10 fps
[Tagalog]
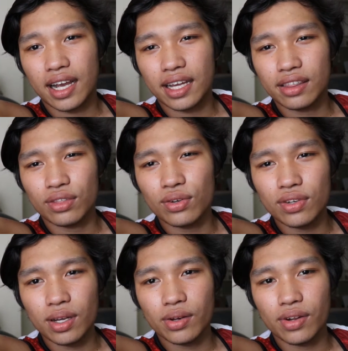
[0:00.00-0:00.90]

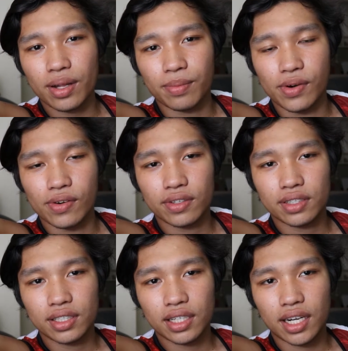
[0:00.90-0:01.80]
katong ano na mo,
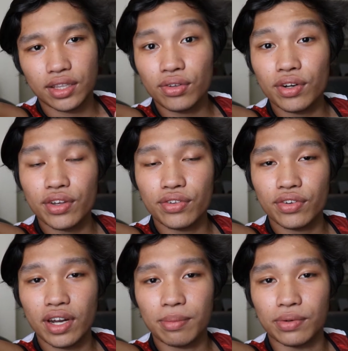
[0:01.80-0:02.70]
katong reunion na